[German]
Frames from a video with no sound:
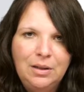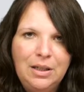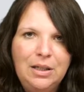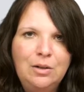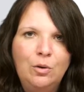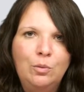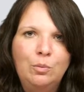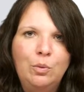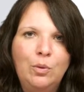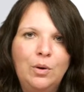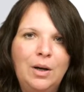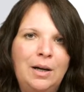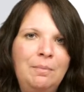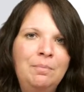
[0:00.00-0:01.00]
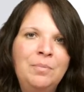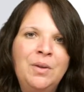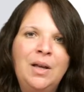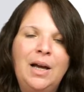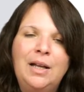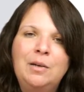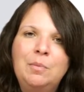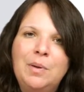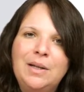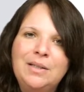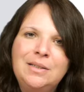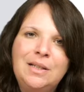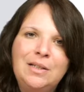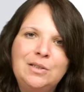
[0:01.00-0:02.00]
Keynote-Programm eine
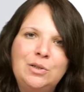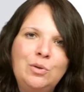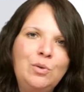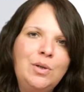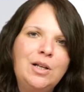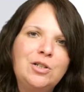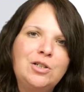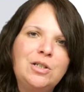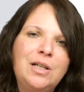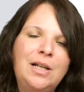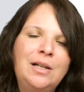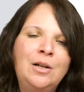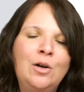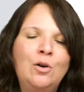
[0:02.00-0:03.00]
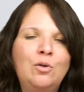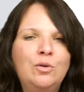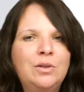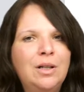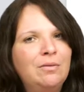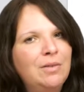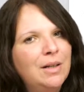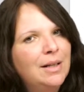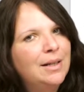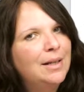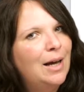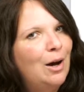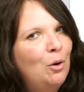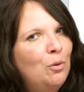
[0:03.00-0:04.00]
Präsentation erstellen und dann
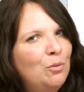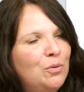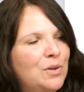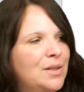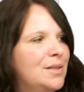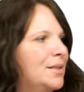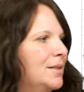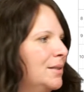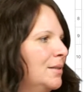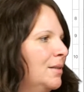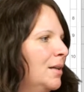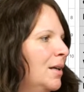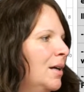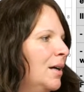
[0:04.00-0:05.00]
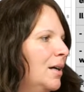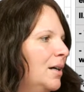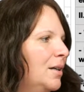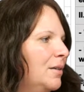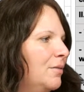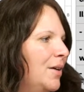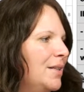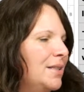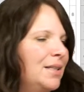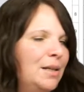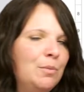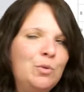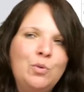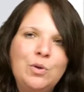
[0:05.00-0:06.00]
wirklich auflisten, äh, was in
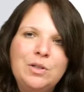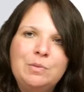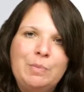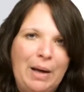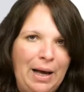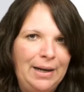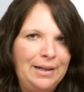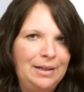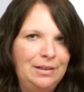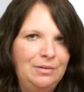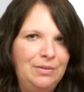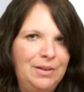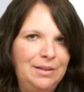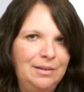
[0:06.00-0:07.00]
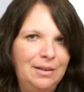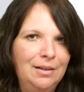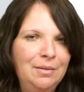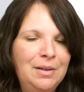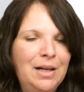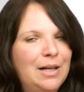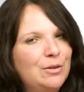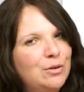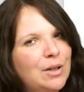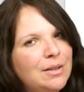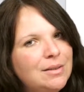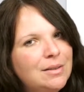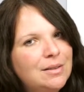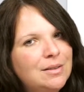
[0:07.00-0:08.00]
dem Kurs behandelt wird. Ja? Also
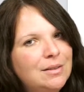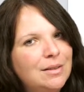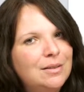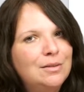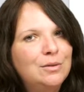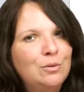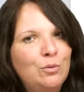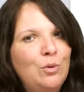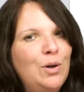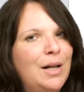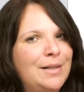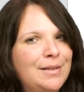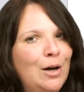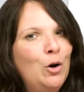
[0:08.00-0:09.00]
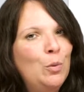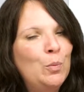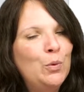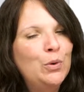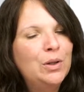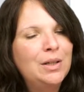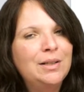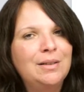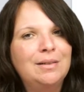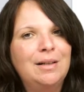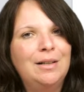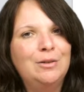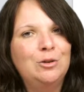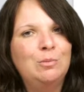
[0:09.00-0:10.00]
das ist, ist sowohl als auch möglich, das
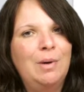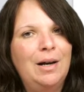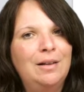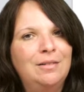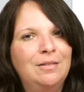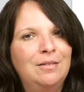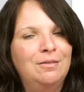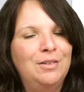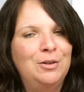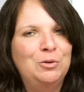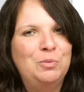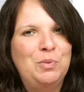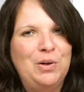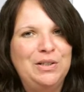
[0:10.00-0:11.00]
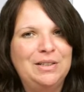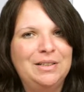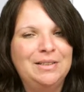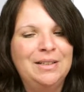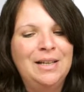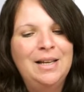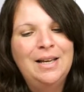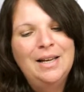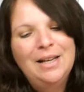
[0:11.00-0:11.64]
kannst du machen, wie du möchtest.